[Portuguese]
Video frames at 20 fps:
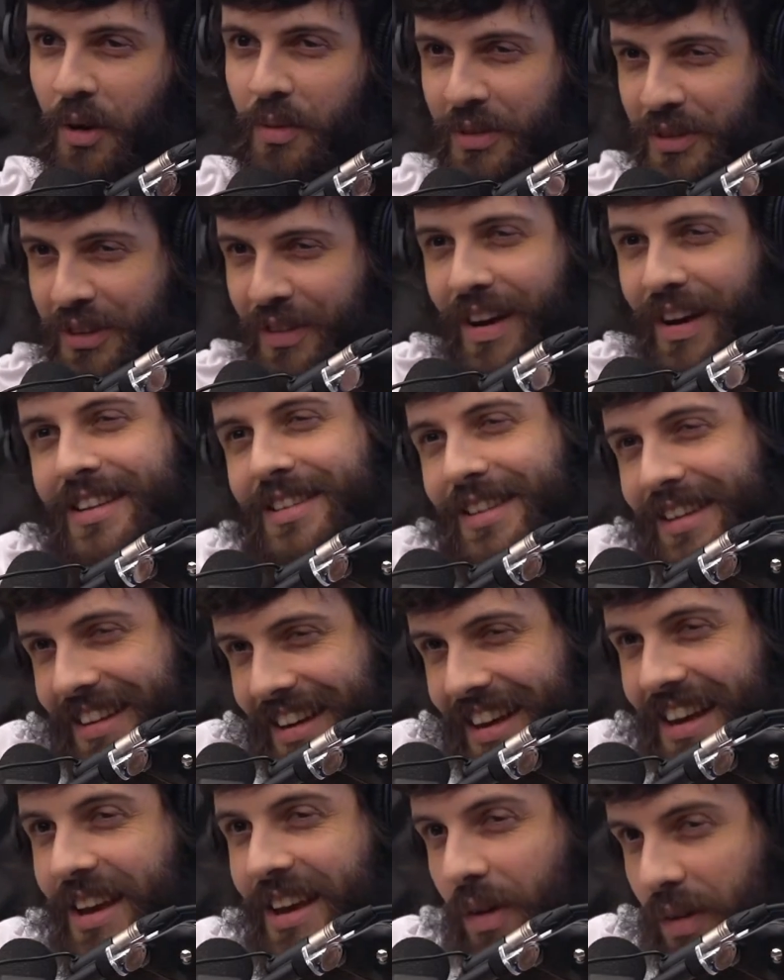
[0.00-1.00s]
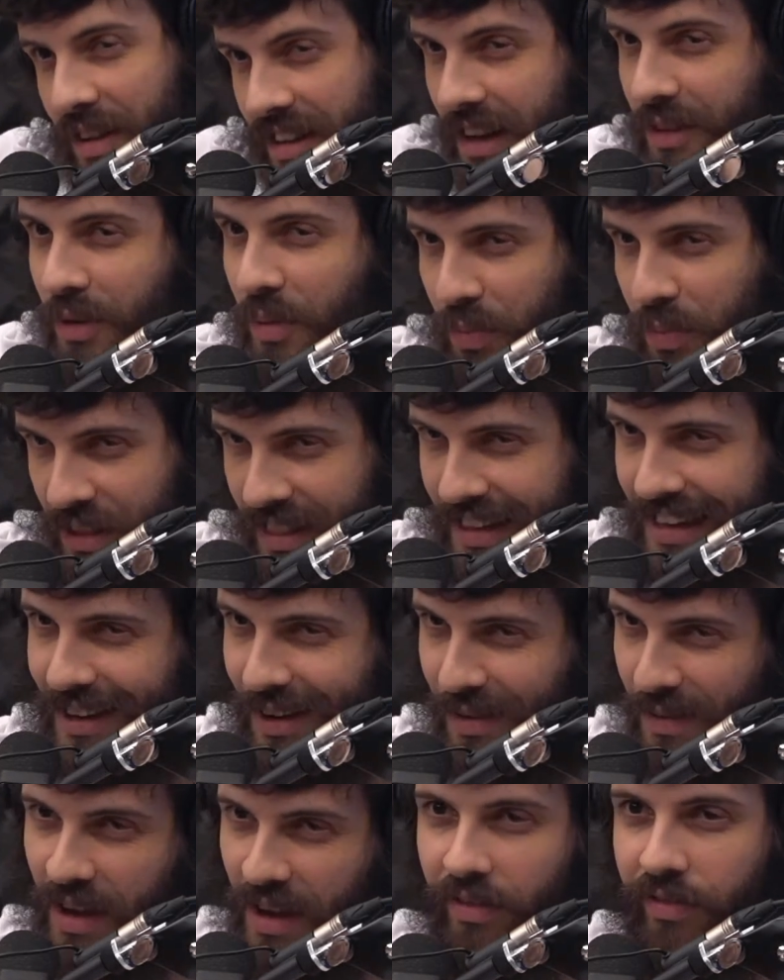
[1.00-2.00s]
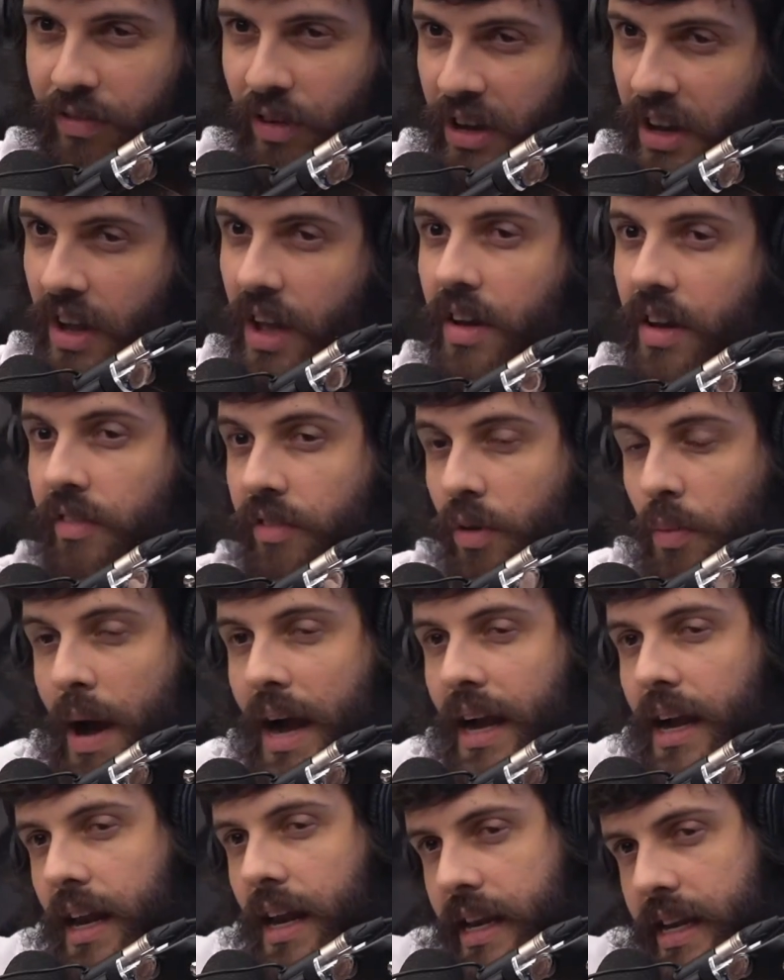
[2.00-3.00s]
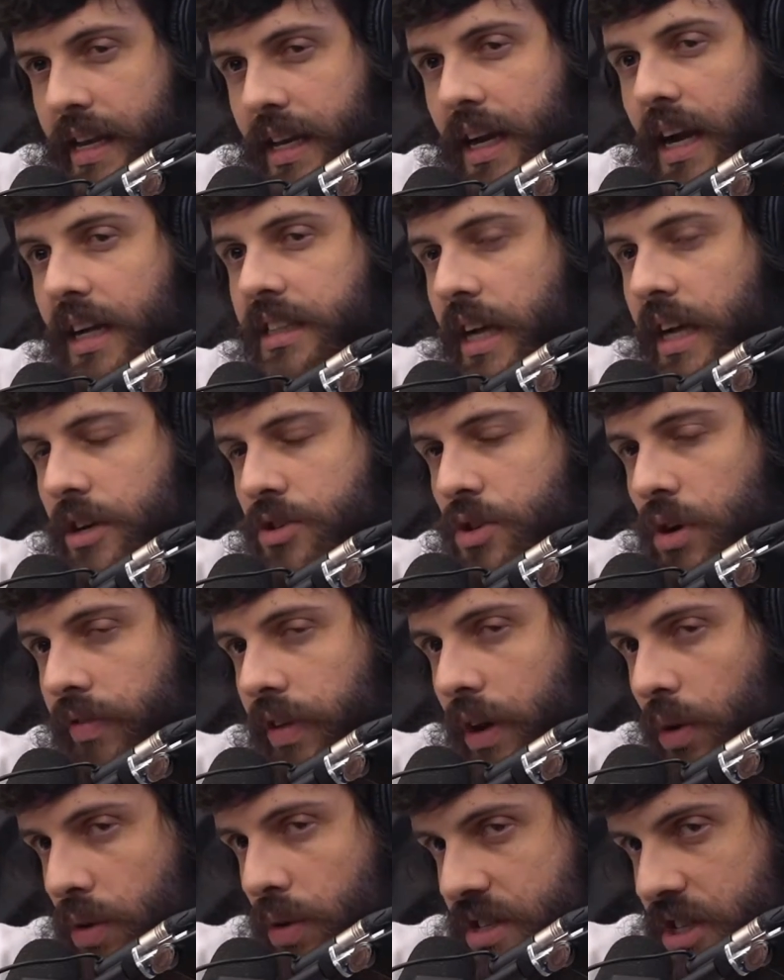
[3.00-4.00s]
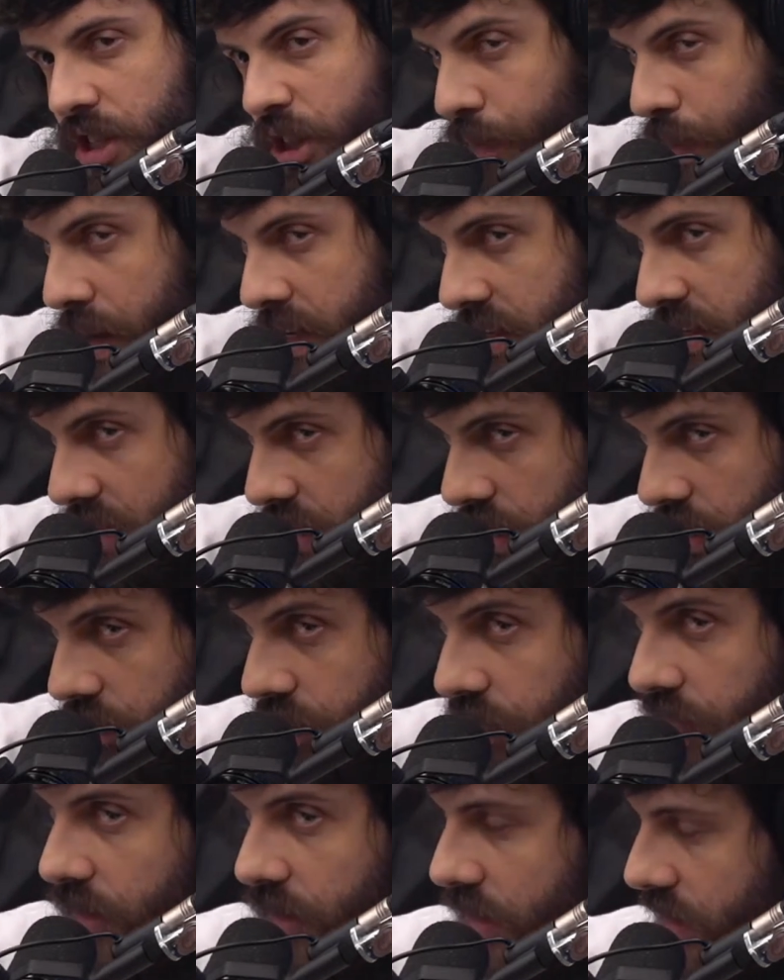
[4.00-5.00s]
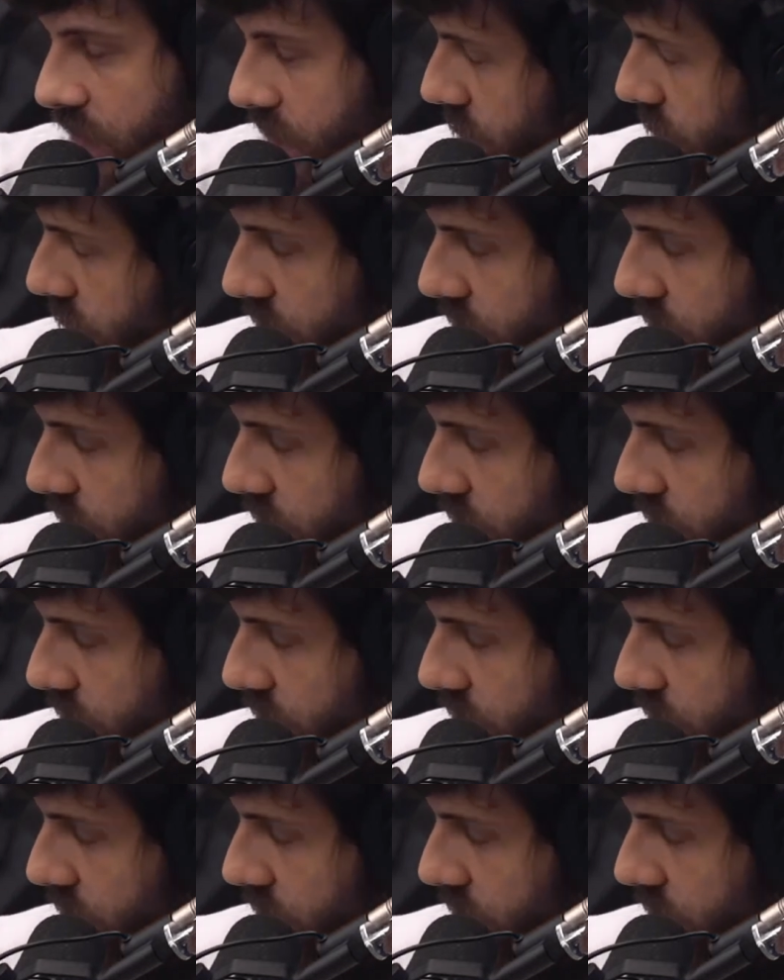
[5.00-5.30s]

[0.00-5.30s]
se tivesse encontrado um puteiro, mas não foi. É, foi uma no, clínica foi de Boston. resolver coisa específica. Boston